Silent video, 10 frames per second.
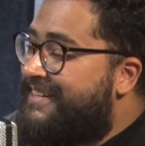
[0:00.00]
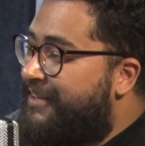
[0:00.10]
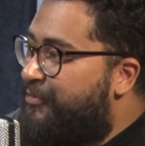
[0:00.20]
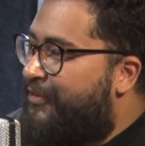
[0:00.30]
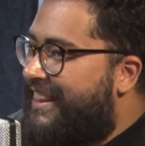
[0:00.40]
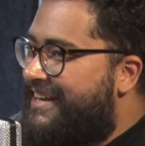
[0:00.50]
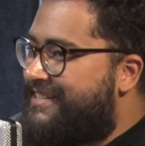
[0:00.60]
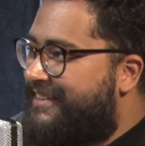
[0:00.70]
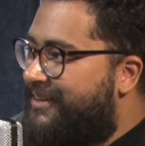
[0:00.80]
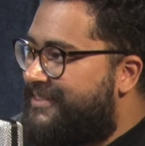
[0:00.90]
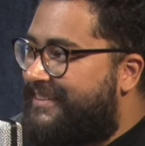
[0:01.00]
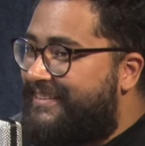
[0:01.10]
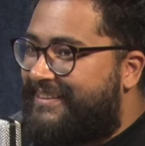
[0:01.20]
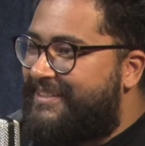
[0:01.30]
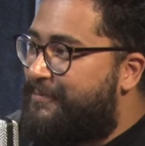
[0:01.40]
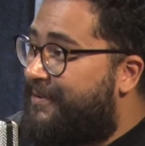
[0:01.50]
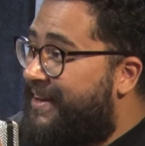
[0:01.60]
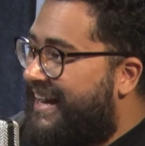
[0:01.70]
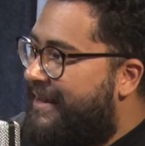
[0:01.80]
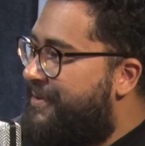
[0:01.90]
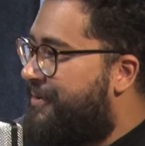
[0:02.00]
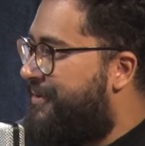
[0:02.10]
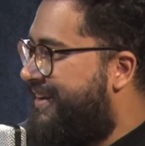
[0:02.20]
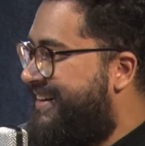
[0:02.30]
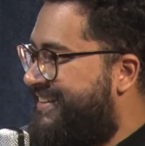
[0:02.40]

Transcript: não vamos. falar de Deus, que esse programa acabe agora.